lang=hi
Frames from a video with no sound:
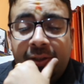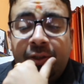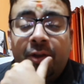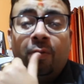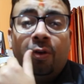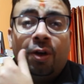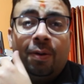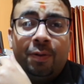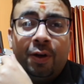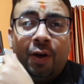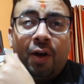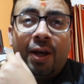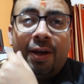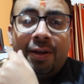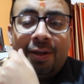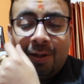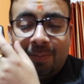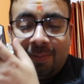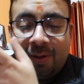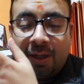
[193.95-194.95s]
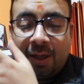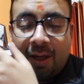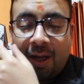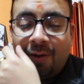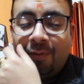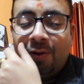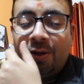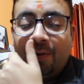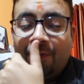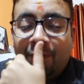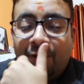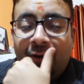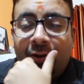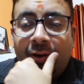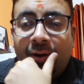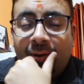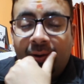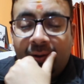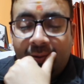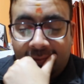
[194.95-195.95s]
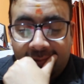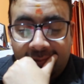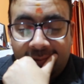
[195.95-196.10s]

जैसी कोई अपडेट आएगी मैं आई विल डेफिनेटली